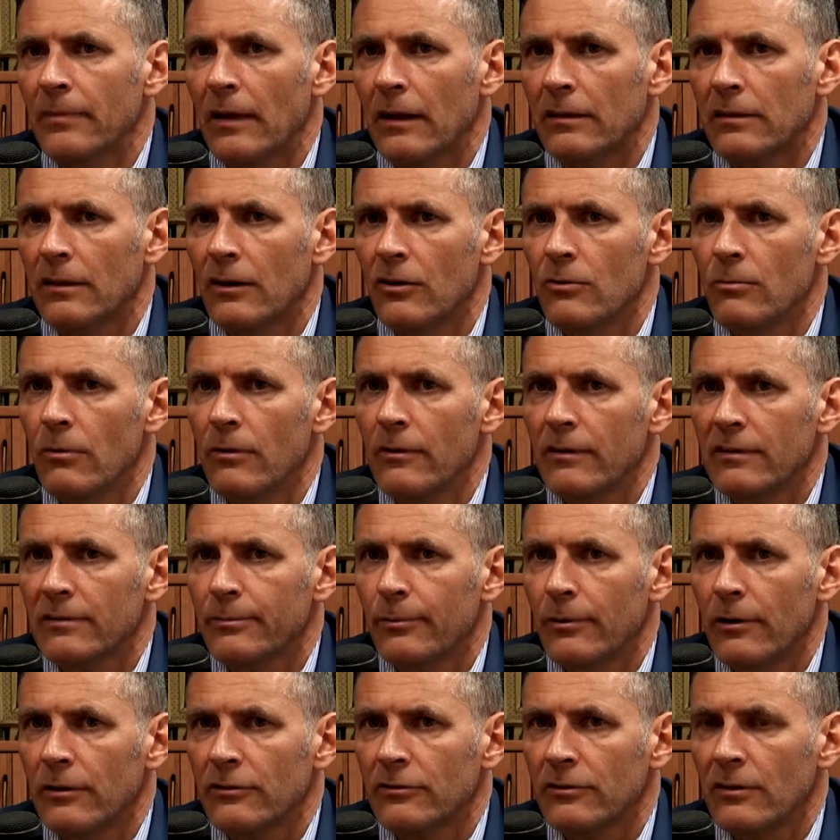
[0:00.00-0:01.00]
a ta umowa
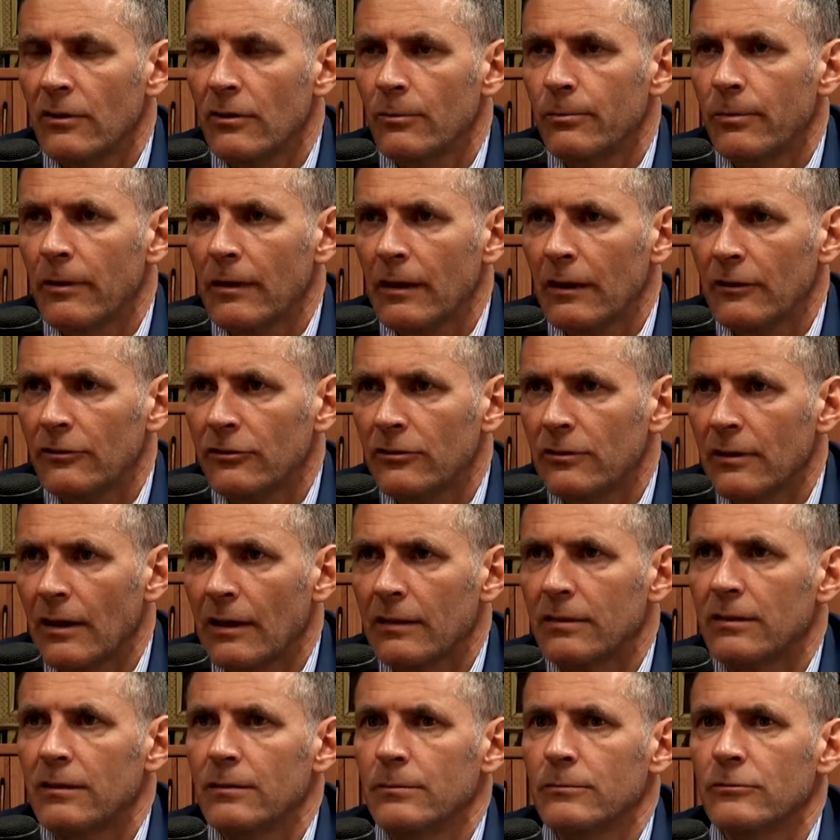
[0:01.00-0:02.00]
społeczna opiera się
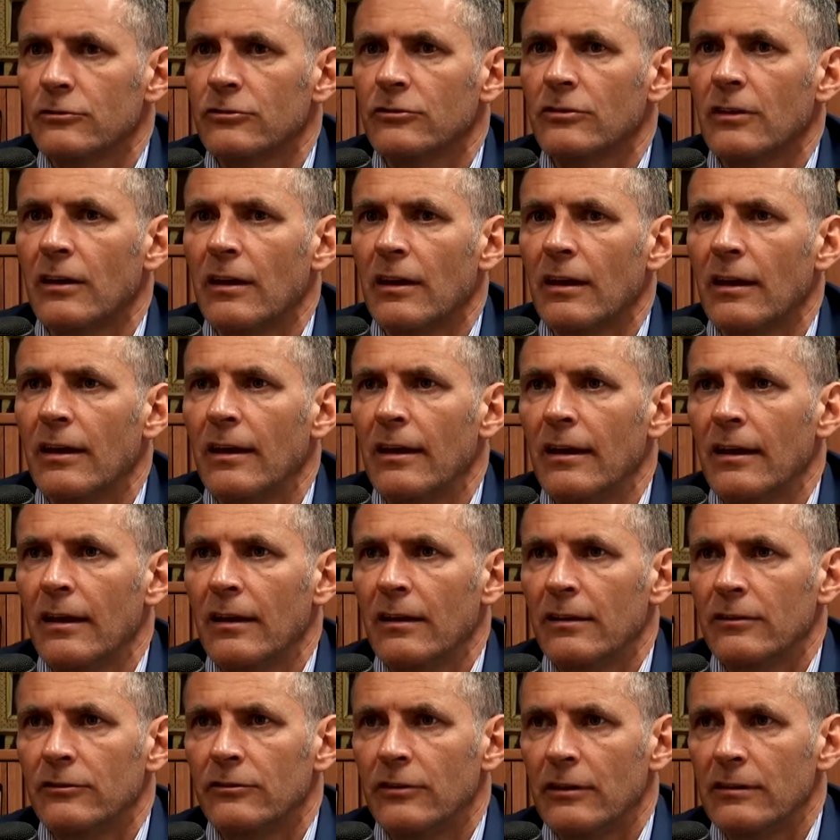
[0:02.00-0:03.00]
na tym, że
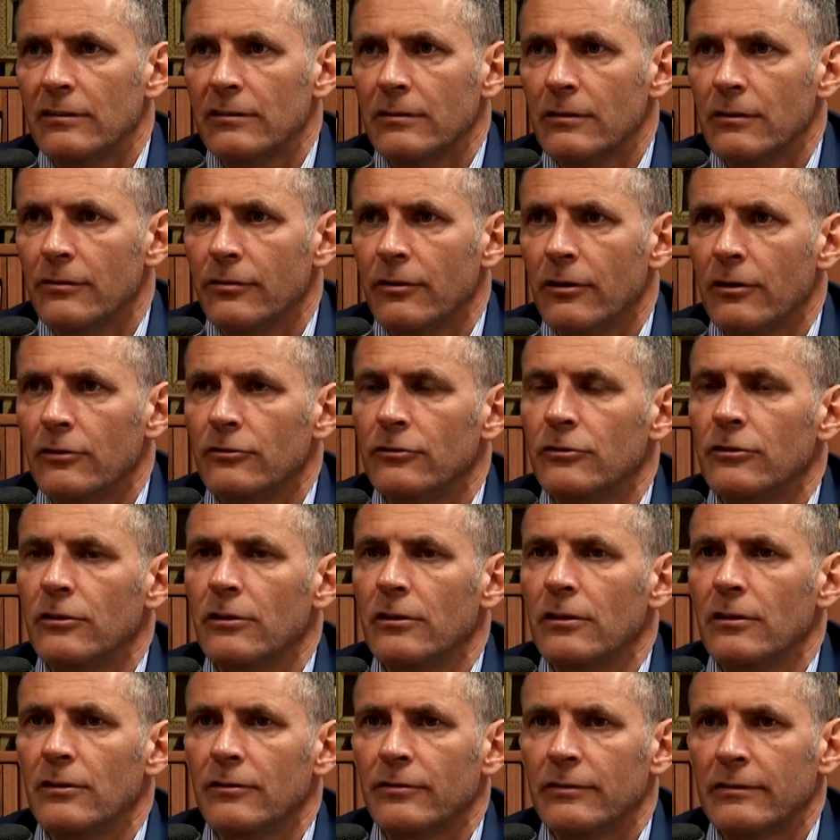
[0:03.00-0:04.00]
dziecko
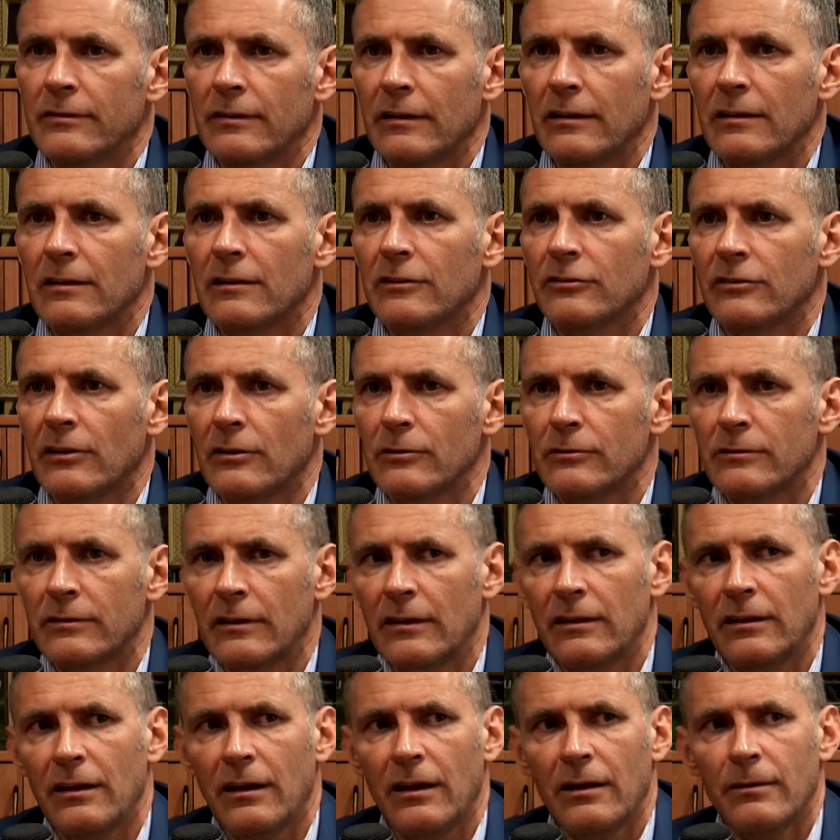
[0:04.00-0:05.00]
wchodzi w cykl
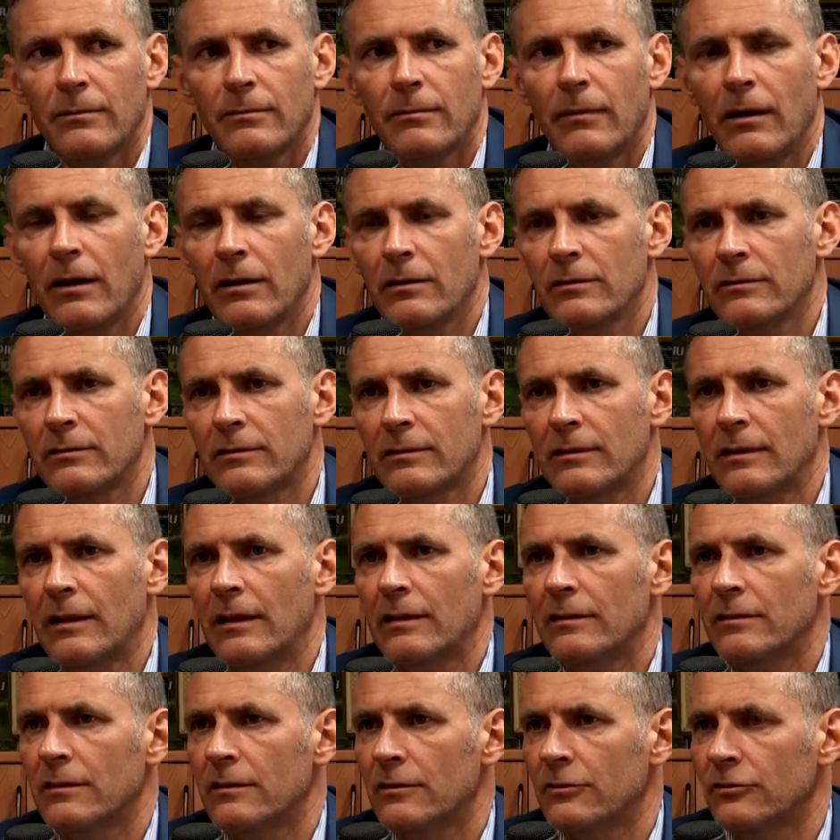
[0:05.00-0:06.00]
kształcenia mając
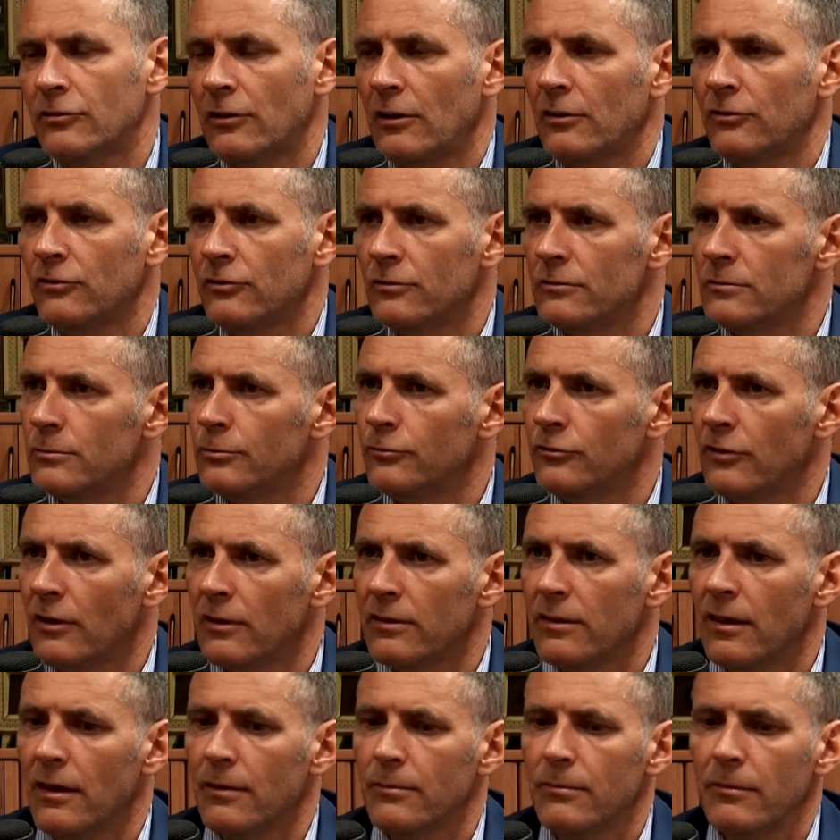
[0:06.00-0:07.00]
lat 6 lub
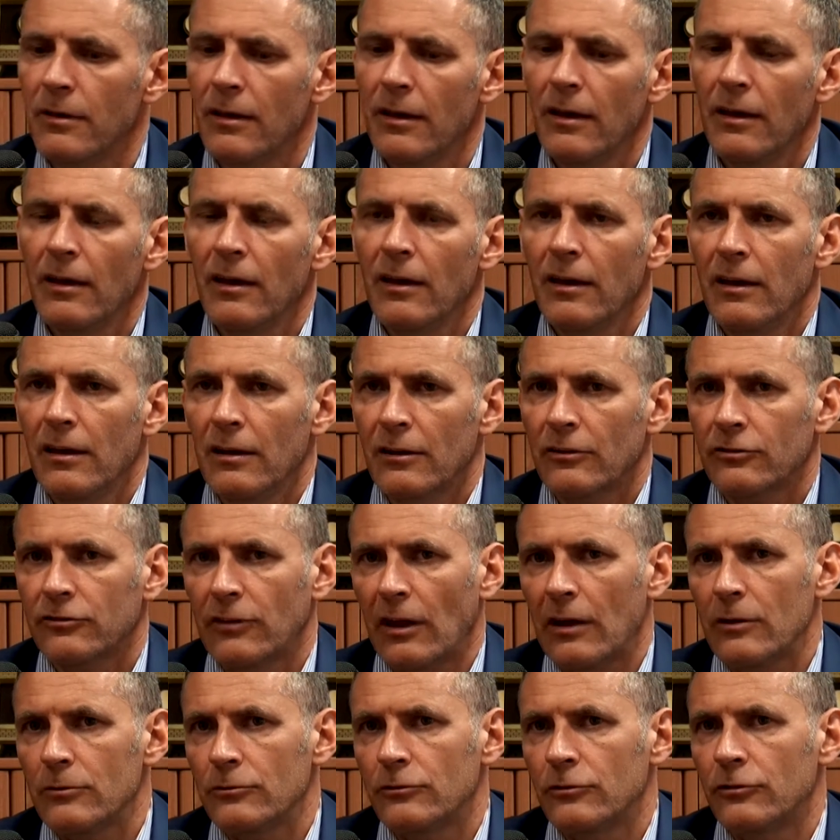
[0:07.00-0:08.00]
7
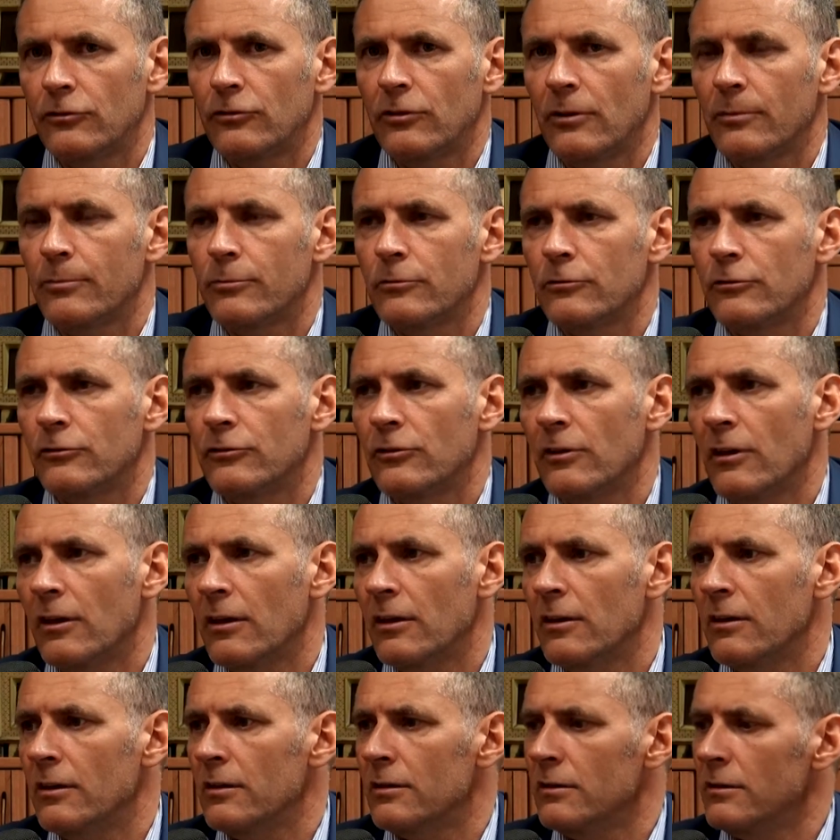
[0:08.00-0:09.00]
kształci się
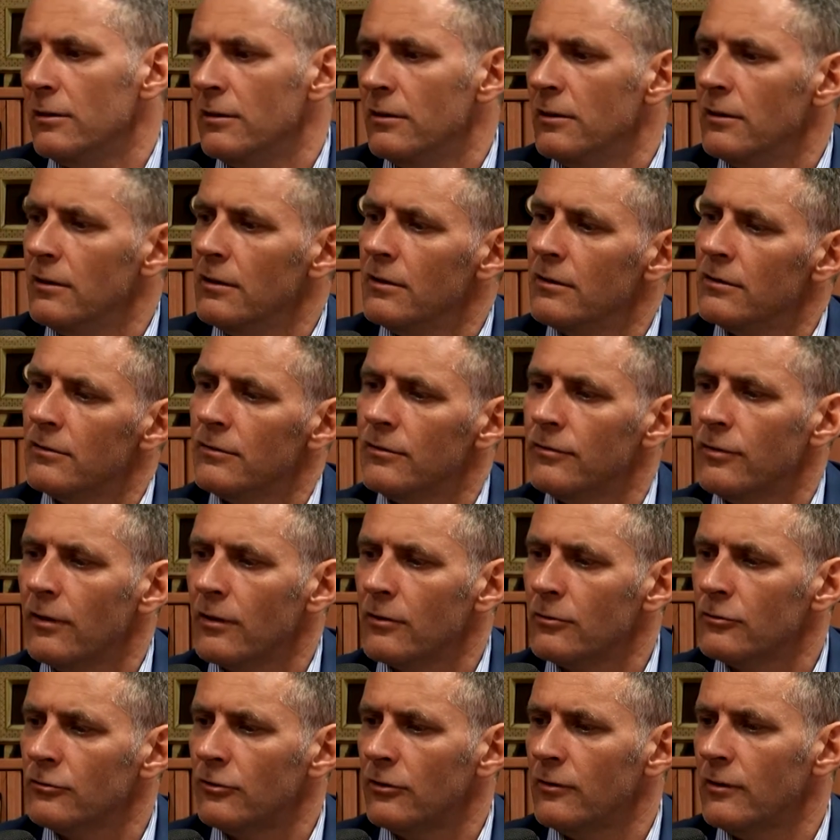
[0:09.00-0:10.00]
później i w
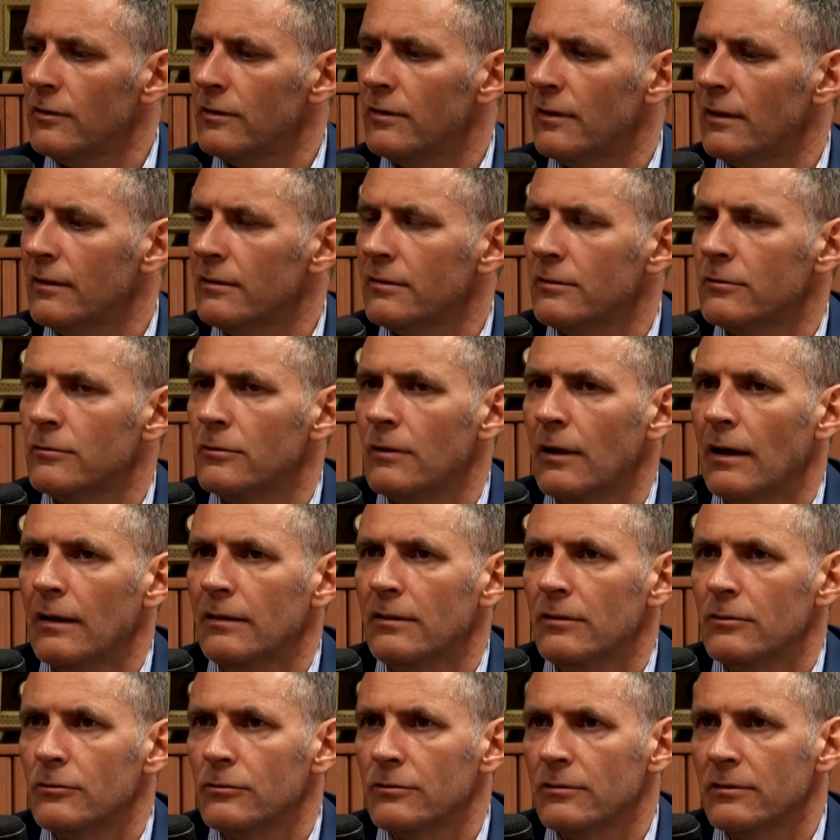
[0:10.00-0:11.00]
wieku 19
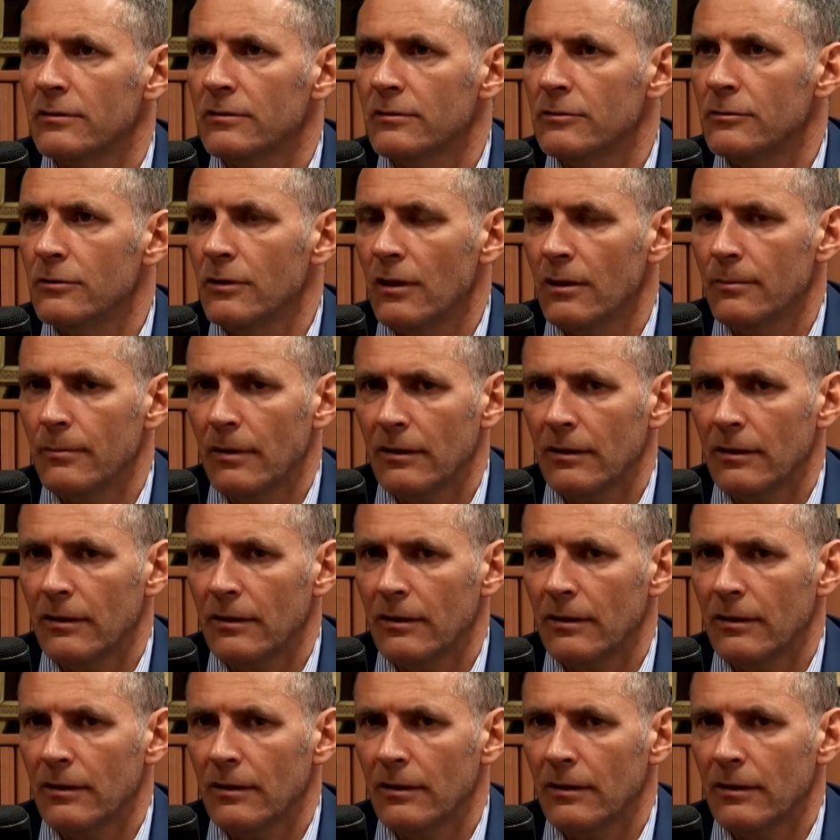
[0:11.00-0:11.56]
lat uzyskuje